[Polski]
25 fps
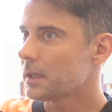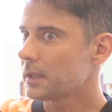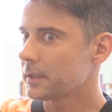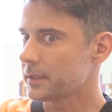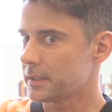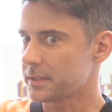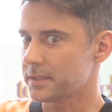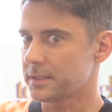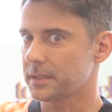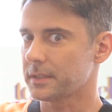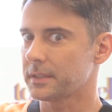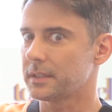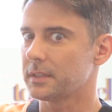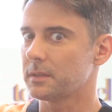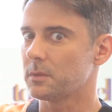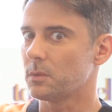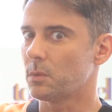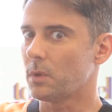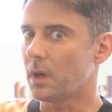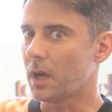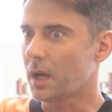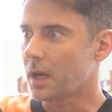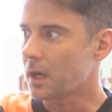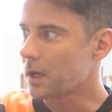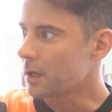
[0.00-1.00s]
i jest takie
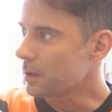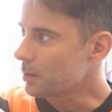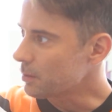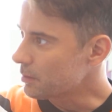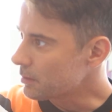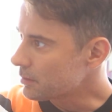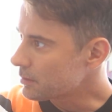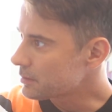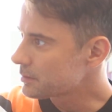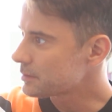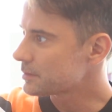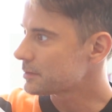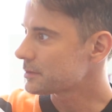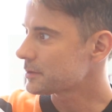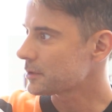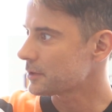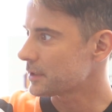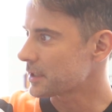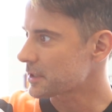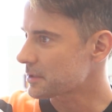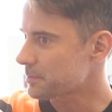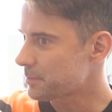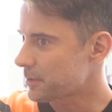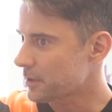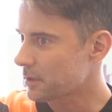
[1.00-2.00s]
wow, to
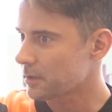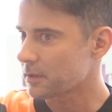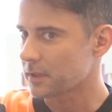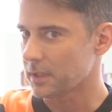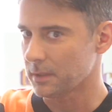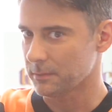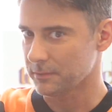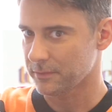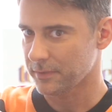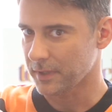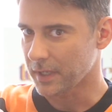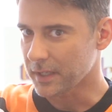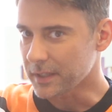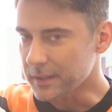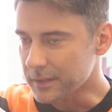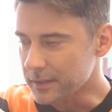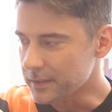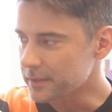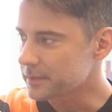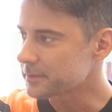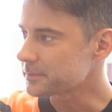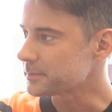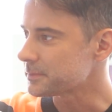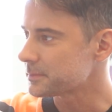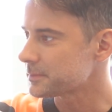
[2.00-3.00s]
nasz program,
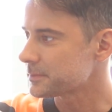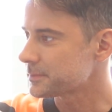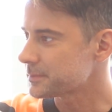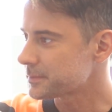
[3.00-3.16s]
fajnie.